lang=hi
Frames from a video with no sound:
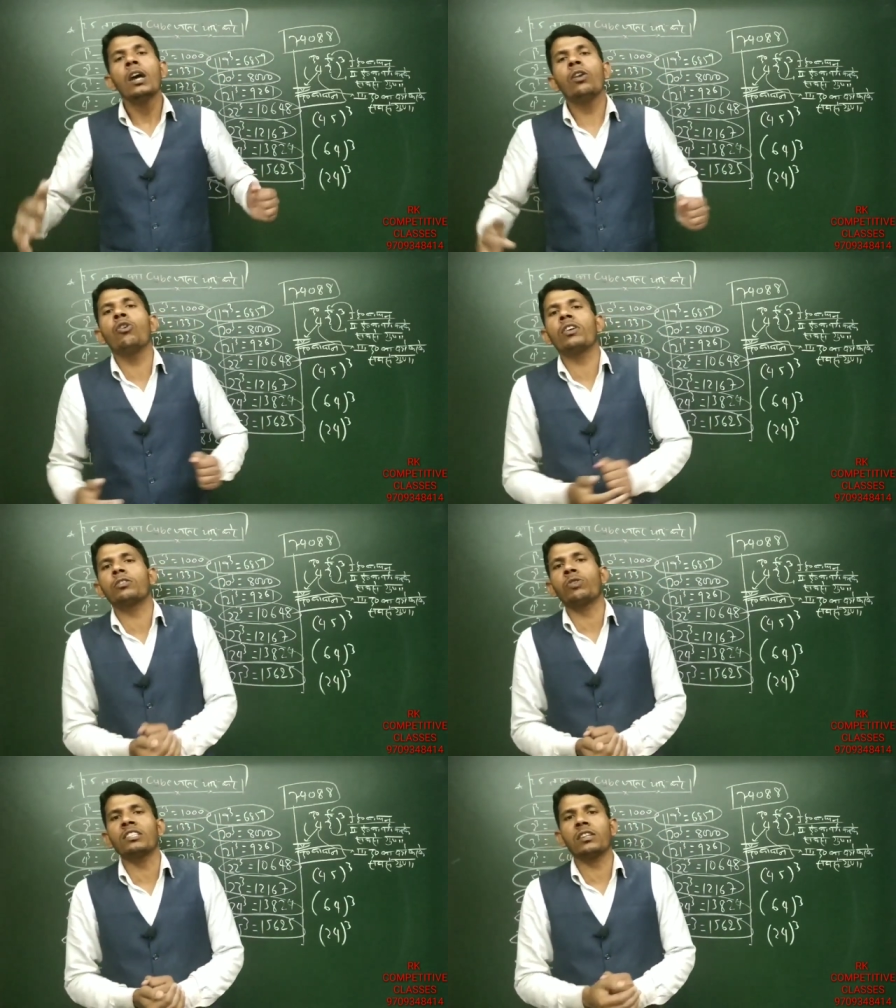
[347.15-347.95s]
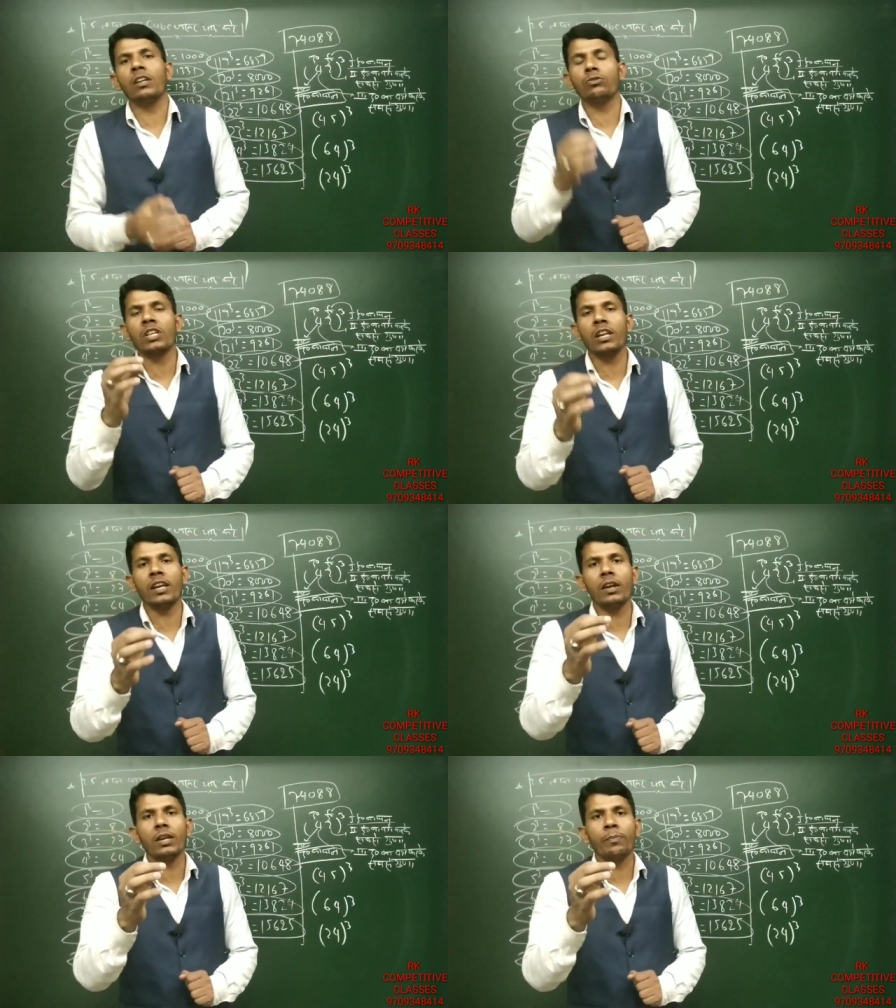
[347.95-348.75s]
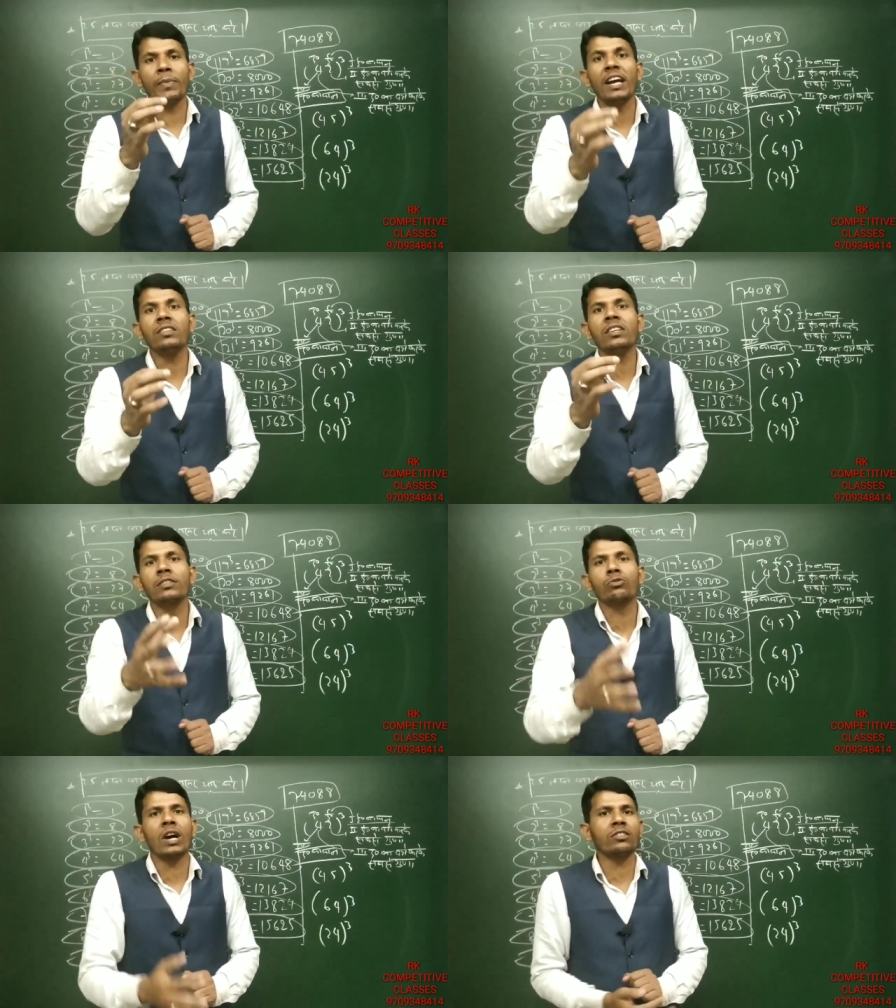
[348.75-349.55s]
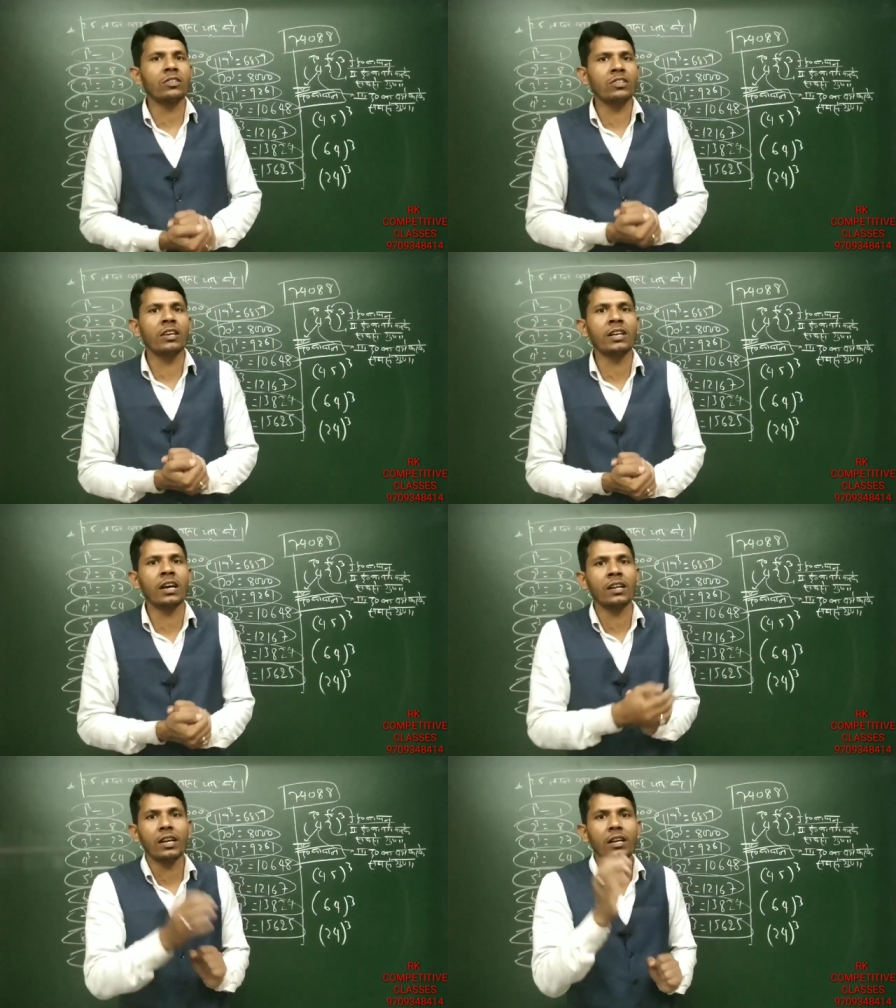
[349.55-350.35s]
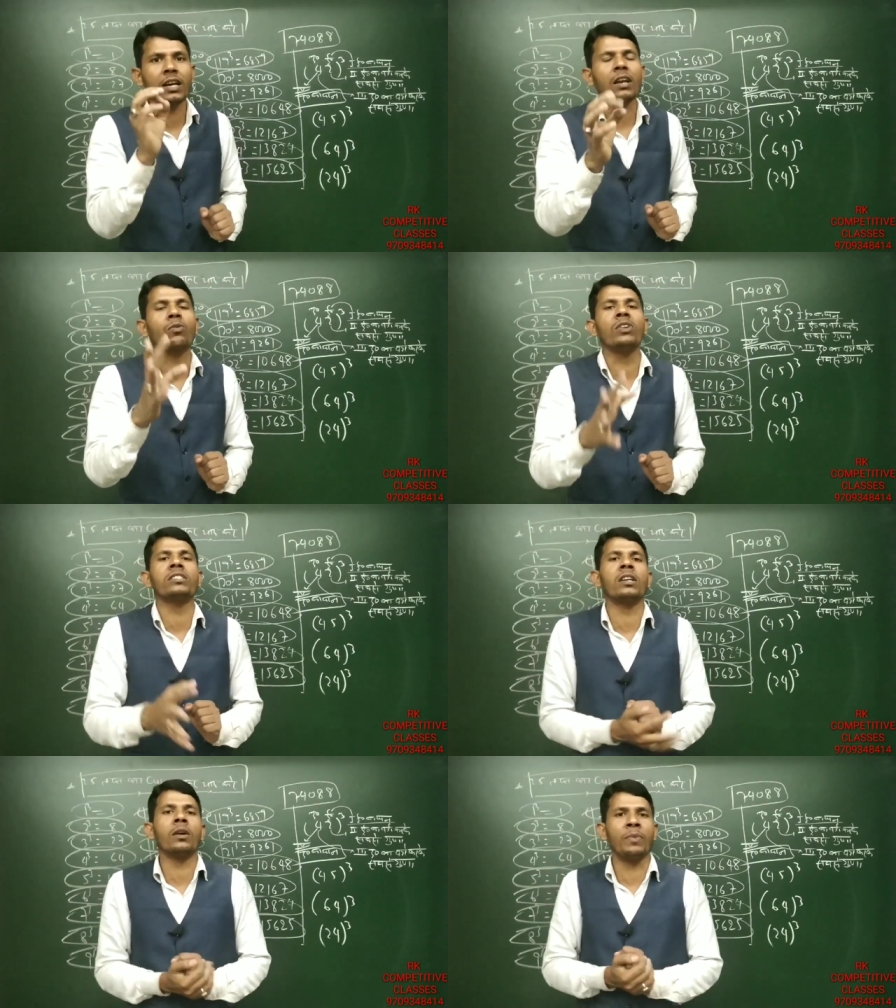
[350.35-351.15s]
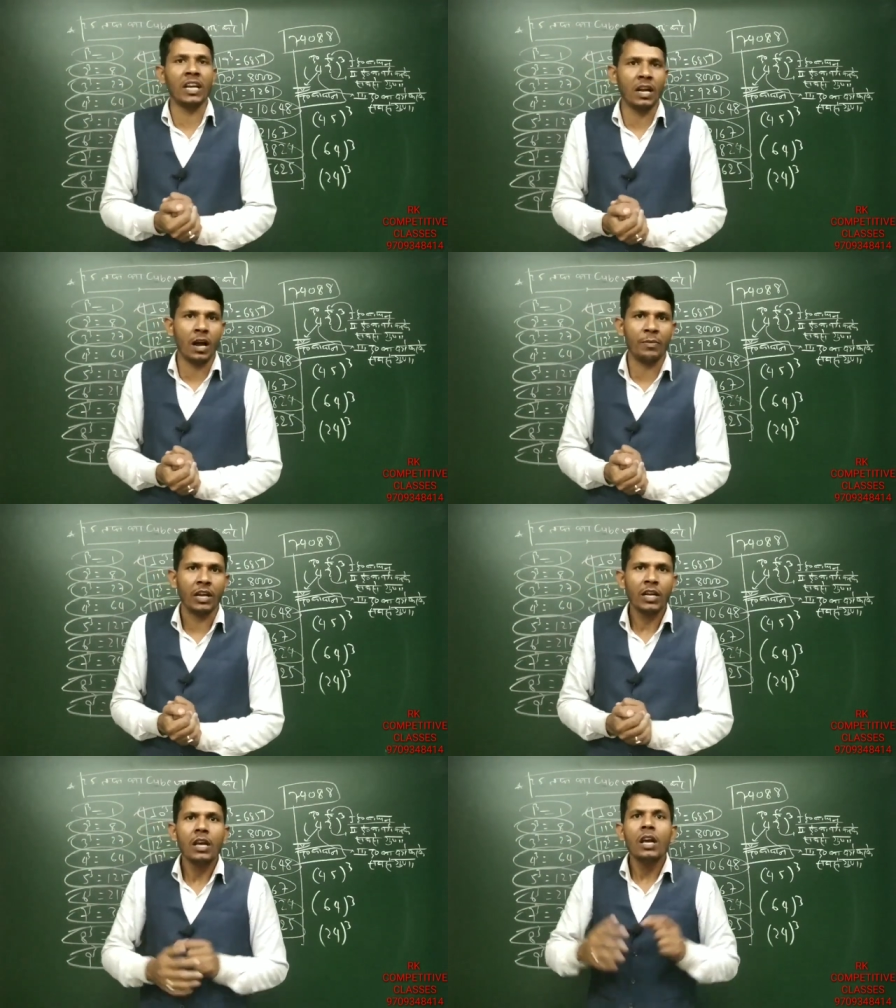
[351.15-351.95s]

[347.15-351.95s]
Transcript: लोगों के स्वास्थ्य के लिए उसलिए मैथ के स्वास्थ्य ठीक करने के लिए कैलकुलेशन एक व्यायाम है